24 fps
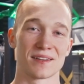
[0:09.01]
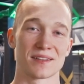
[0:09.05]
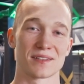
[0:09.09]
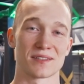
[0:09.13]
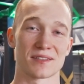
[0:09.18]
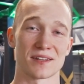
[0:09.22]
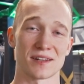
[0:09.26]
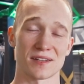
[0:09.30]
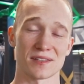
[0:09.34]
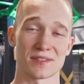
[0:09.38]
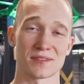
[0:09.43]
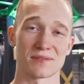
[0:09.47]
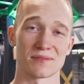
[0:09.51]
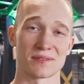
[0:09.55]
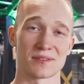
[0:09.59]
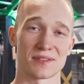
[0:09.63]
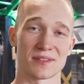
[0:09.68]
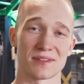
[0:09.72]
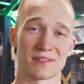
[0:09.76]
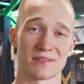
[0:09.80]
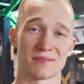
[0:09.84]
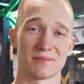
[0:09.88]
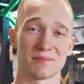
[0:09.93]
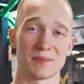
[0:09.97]
Здравствуйте,
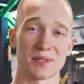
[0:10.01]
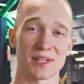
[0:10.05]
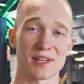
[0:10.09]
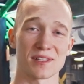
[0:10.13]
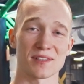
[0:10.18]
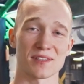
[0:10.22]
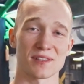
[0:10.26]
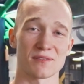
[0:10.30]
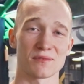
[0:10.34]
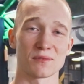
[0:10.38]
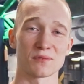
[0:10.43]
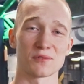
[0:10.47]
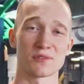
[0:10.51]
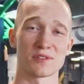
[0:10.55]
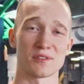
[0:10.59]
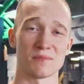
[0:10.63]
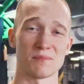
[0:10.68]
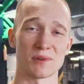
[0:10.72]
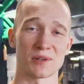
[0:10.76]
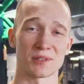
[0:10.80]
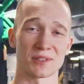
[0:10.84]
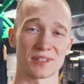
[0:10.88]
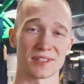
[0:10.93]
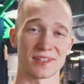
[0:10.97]
меня зовут
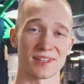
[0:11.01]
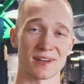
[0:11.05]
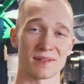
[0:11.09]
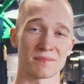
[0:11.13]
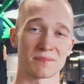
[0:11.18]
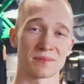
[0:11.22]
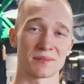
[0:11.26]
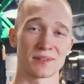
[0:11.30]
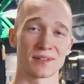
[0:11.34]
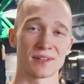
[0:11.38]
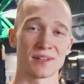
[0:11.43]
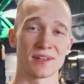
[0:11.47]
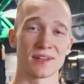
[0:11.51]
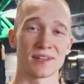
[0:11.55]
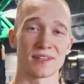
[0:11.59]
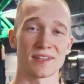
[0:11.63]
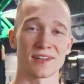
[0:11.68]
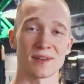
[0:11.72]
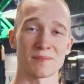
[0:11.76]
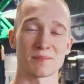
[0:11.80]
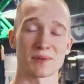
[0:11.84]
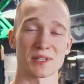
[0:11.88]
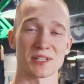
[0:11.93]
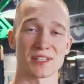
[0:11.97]
Семен Кнап.
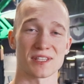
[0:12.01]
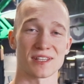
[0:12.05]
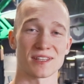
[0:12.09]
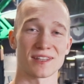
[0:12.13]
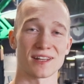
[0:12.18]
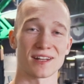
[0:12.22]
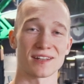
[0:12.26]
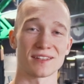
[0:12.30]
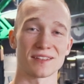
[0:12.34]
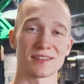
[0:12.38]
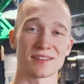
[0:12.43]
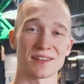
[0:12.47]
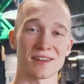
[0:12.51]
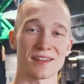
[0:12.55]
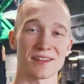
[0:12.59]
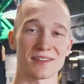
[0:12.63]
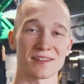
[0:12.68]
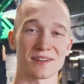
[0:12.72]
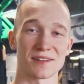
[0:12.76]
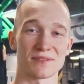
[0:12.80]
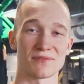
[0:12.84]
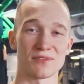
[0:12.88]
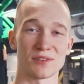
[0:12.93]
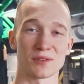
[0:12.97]
Я персональный
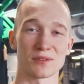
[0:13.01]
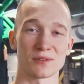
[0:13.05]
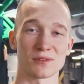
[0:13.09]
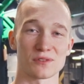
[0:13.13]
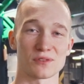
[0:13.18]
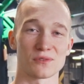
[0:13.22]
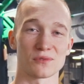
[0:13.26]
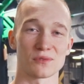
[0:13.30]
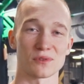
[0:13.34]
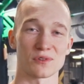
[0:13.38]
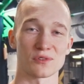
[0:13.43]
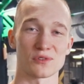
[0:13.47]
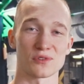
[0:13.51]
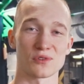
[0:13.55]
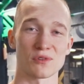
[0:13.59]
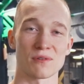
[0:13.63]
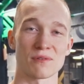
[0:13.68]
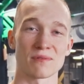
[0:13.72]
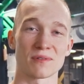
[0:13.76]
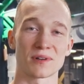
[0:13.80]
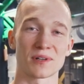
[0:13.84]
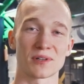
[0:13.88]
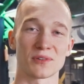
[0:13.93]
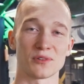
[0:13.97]
тренер
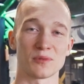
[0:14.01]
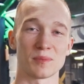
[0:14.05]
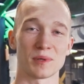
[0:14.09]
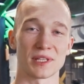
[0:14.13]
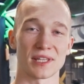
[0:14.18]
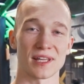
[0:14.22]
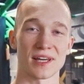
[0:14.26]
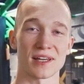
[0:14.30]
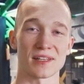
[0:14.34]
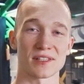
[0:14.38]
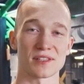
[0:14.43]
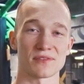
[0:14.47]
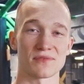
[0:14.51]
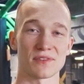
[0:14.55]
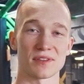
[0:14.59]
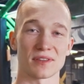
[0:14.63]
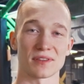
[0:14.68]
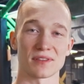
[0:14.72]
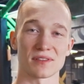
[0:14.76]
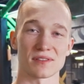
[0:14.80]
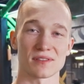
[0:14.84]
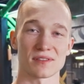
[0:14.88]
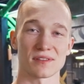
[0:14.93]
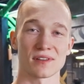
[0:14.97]
фитнес-нутрициолог клуба Nice
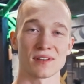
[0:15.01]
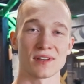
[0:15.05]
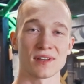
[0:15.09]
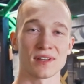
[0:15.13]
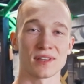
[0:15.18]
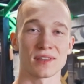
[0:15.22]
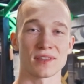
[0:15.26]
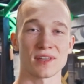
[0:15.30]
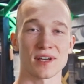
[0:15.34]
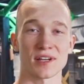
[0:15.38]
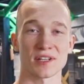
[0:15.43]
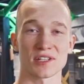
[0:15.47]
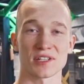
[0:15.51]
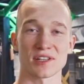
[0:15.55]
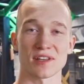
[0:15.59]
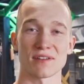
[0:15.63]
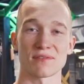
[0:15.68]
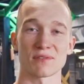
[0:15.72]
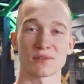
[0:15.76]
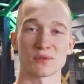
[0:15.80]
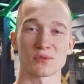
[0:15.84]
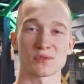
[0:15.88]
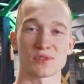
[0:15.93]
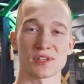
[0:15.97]
Fitness. Также я
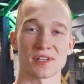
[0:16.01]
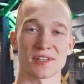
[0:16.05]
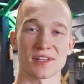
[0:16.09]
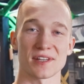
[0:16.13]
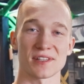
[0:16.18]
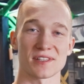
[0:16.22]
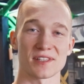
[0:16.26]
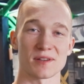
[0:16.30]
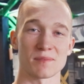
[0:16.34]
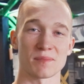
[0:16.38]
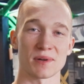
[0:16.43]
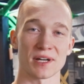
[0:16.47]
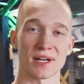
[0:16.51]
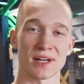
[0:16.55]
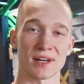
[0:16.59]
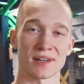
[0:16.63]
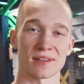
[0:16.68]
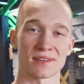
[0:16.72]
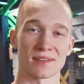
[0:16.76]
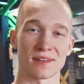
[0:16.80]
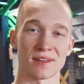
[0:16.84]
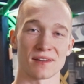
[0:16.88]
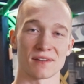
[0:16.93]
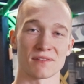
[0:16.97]
веду занятия по
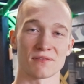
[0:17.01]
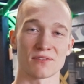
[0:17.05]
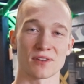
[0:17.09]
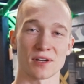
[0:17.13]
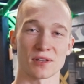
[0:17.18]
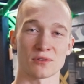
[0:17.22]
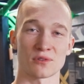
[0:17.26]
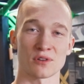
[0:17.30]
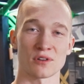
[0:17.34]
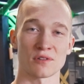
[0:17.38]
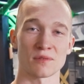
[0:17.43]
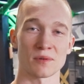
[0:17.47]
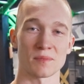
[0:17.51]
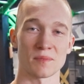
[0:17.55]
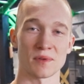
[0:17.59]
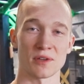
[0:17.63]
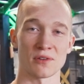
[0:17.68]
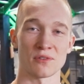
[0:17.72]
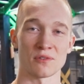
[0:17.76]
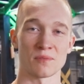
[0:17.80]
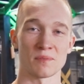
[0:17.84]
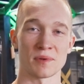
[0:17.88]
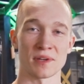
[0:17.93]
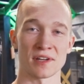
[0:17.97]
карате, в котором
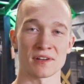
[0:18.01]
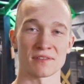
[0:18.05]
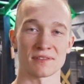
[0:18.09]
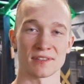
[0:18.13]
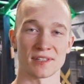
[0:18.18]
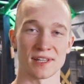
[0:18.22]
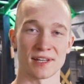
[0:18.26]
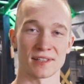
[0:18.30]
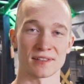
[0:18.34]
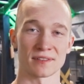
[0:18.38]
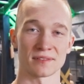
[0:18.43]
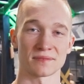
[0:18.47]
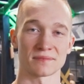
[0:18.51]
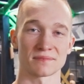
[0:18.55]
имею первый дан.